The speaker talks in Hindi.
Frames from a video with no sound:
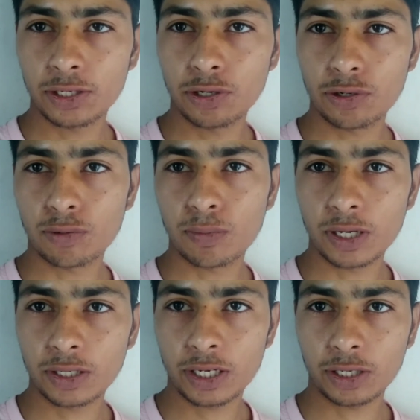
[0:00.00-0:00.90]

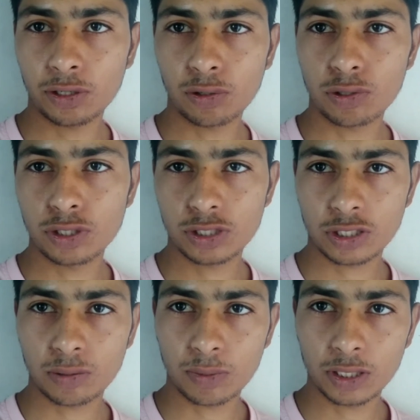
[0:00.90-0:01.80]
यूट्यूबर टेक्नोलॉजी से
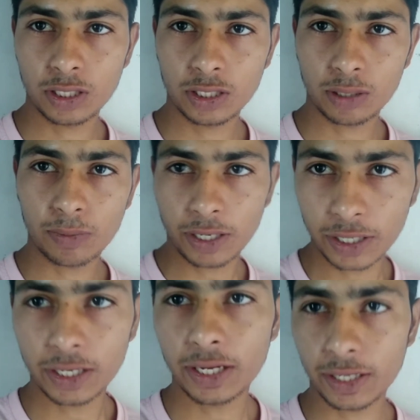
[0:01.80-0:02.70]
संबंधित हमारे
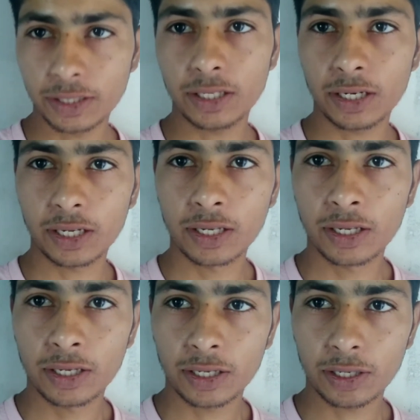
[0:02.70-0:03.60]
इंडिया के अंदर
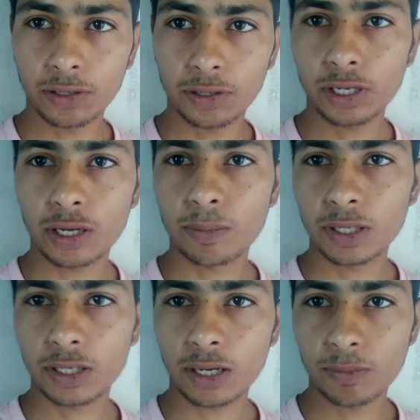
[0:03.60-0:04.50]
है और ये
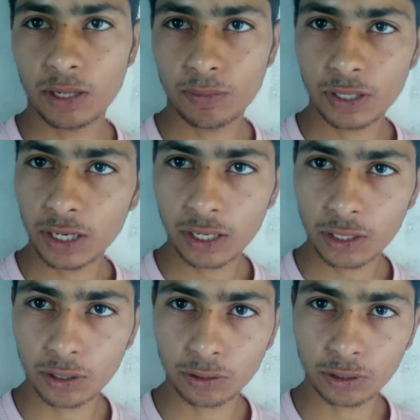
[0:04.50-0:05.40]
अभी कामयाबी रहे
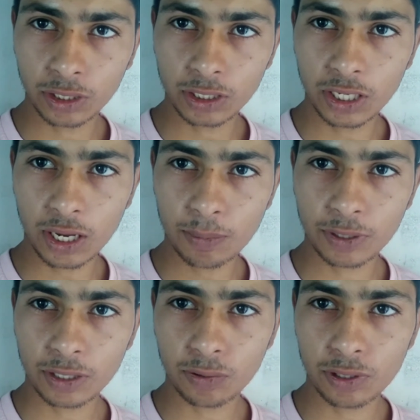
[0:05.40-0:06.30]
यदि
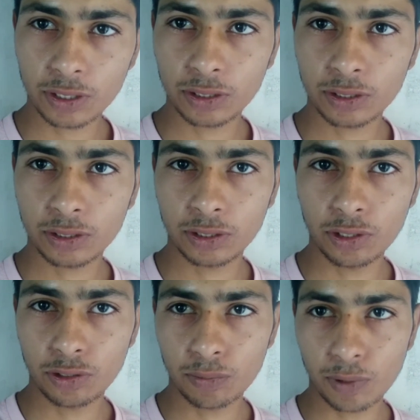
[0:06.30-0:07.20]
आपके कोई
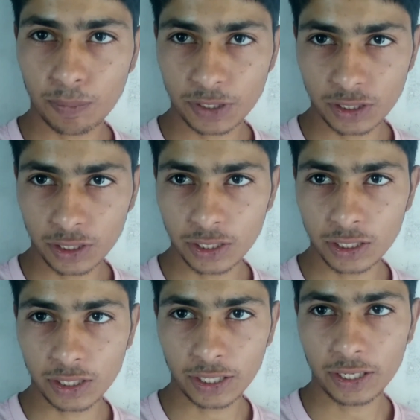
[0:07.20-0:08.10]
यूट्यूबर
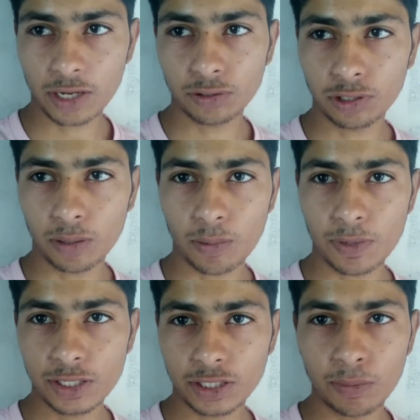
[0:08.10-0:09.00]
पसंदीदा रह गया हो तो हमें
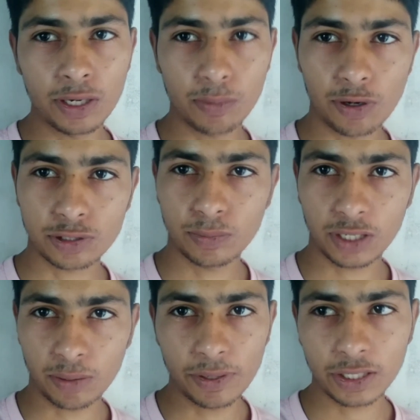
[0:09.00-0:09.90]
प्लीज़ कमेंट बॉक्स
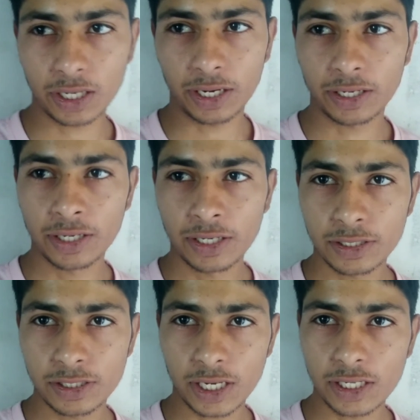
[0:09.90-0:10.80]
में कमेंट करें
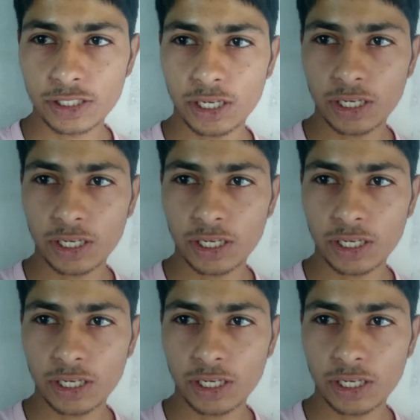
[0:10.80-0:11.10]
जय हिंद